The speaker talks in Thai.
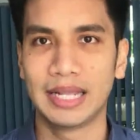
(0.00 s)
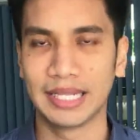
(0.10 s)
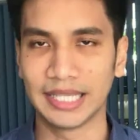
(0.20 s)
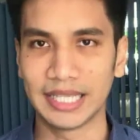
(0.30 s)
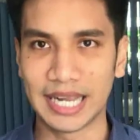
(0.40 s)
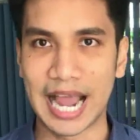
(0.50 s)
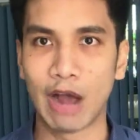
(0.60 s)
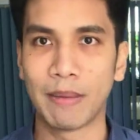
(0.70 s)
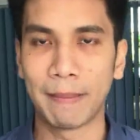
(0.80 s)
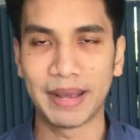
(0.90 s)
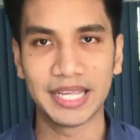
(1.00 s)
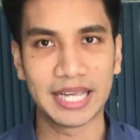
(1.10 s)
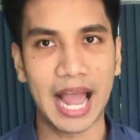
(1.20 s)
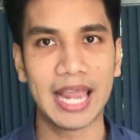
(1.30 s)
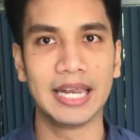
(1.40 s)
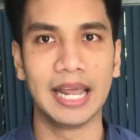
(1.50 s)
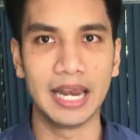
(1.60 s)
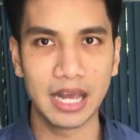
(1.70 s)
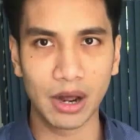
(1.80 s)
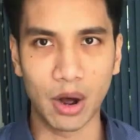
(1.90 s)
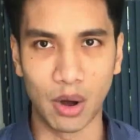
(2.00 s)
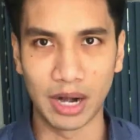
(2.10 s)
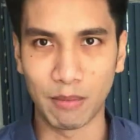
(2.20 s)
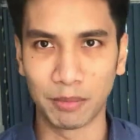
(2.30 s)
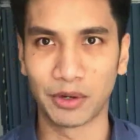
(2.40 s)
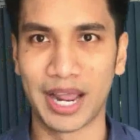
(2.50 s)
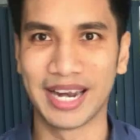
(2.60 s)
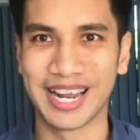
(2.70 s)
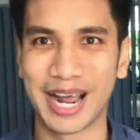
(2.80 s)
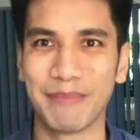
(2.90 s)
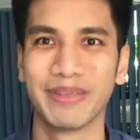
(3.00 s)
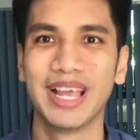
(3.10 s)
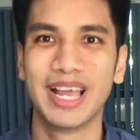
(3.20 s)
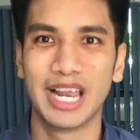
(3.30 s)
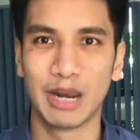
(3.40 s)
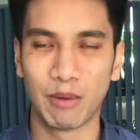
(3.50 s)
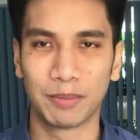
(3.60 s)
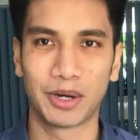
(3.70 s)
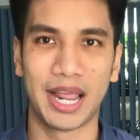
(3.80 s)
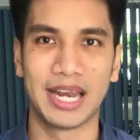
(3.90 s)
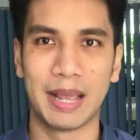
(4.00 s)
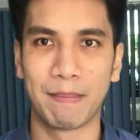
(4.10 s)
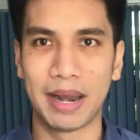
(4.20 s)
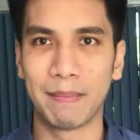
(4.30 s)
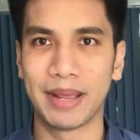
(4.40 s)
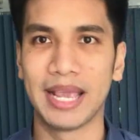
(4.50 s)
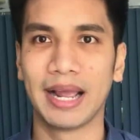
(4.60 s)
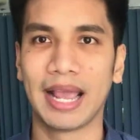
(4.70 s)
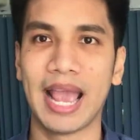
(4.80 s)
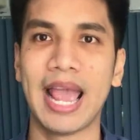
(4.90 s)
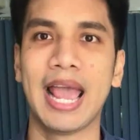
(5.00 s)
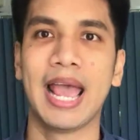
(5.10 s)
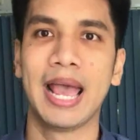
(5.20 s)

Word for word: แต่จริงๆแล้วมันไม่ใช่ในเรื่องของระบรดนะครับระบบเทรดเนี่ยเป็นเพียงแค่